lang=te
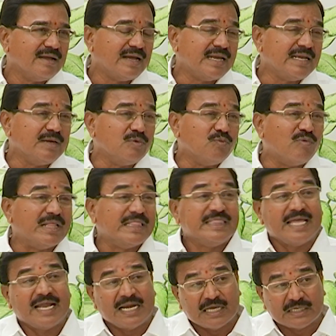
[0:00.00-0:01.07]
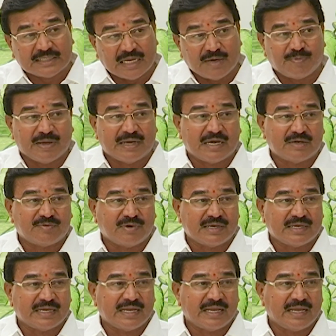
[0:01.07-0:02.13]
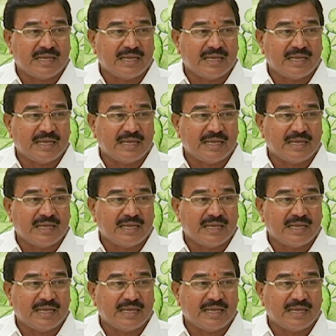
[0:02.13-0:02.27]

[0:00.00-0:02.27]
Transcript: కానీ వందేళ్లకు సరిపోయినటువంటి